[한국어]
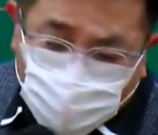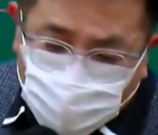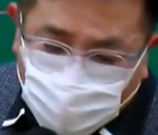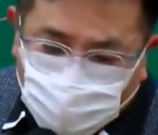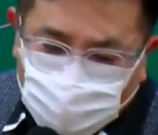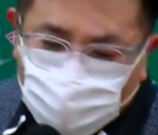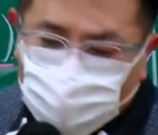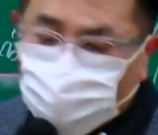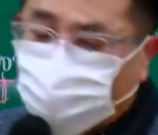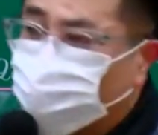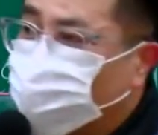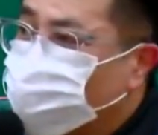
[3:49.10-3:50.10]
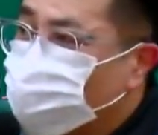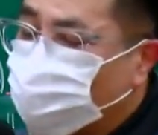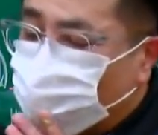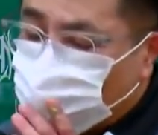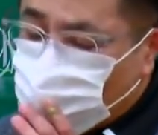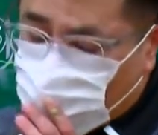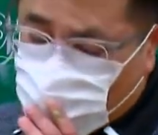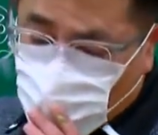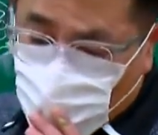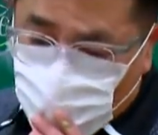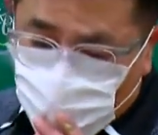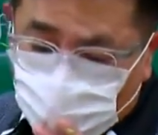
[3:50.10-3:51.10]
대통령령이 정하는
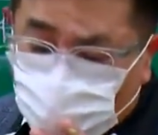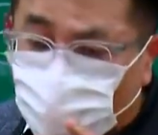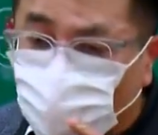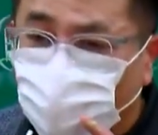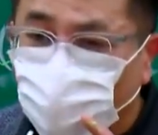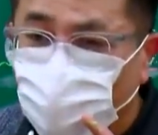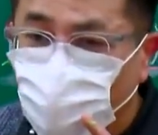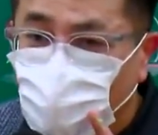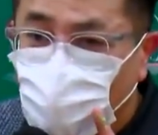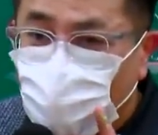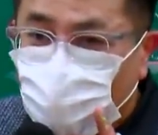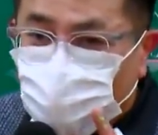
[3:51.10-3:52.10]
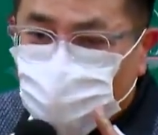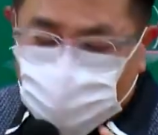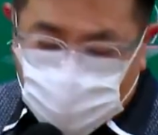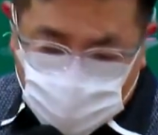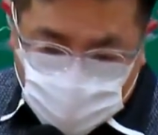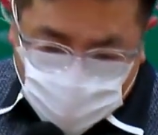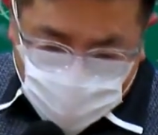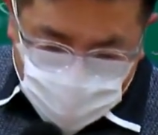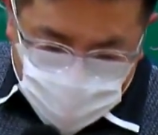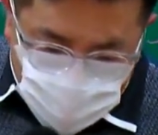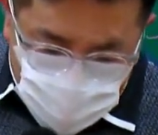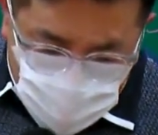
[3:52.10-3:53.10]
재산권 및 물건 보여요?
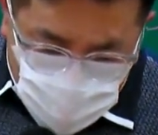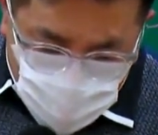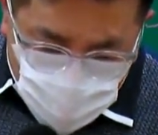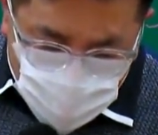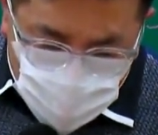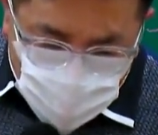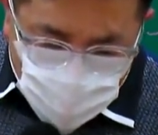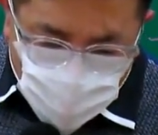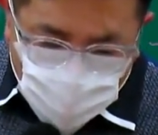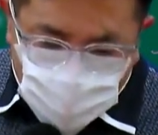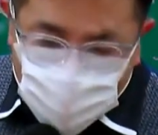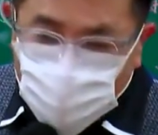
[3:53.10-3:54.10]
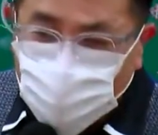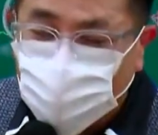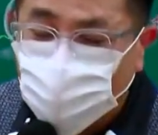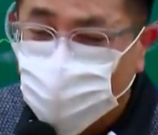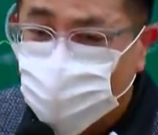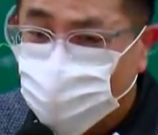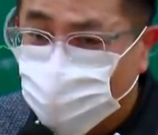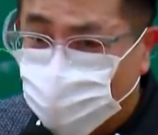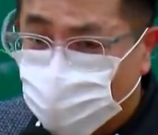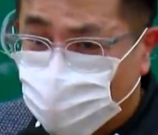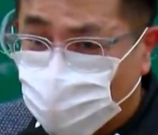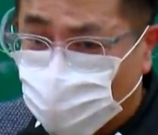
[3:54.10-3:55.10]
자, 시작하자마자
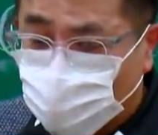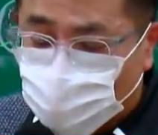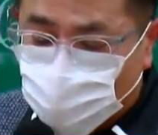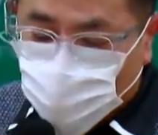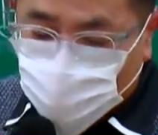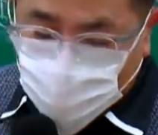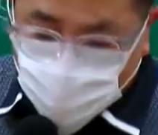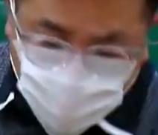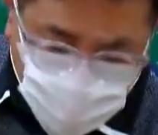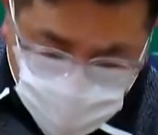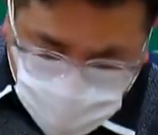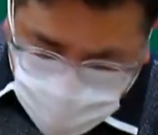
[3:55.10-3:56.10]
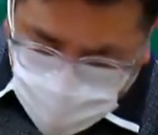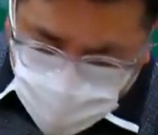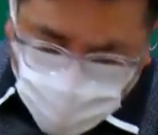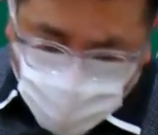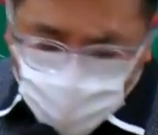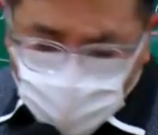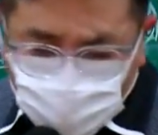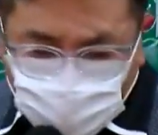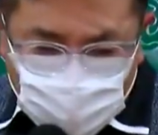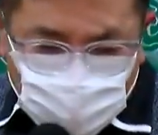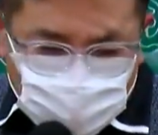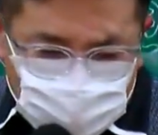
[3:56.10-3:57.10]
쌍가로 1번에
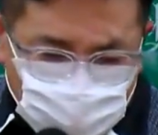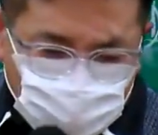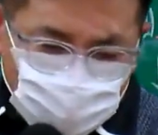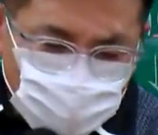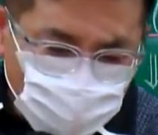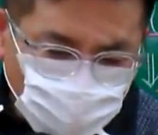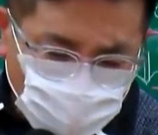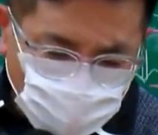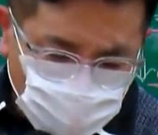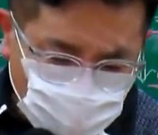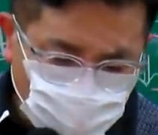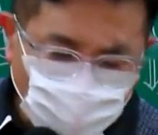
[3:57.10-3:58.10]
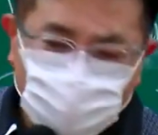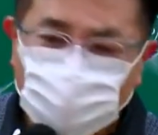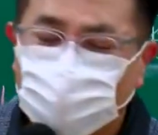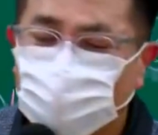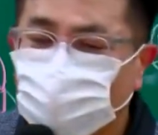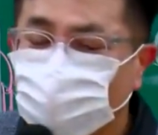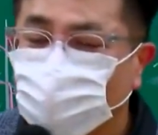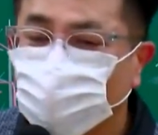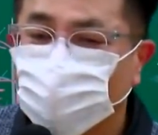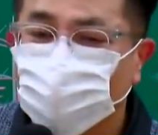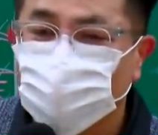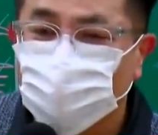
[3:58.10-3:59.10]
자, 임목에 관한 법률이 한
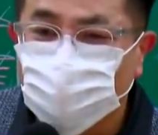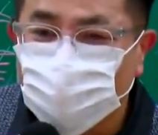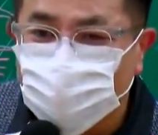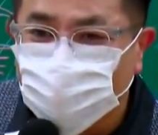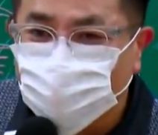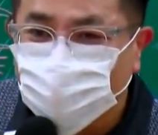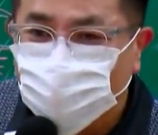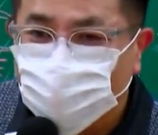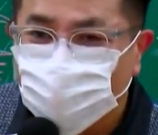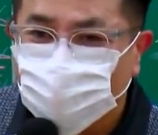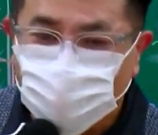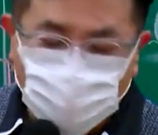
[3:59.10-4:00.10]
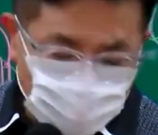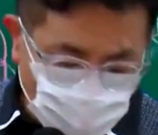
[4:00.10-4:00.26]
임목이라고 써 있죠. 근데 내가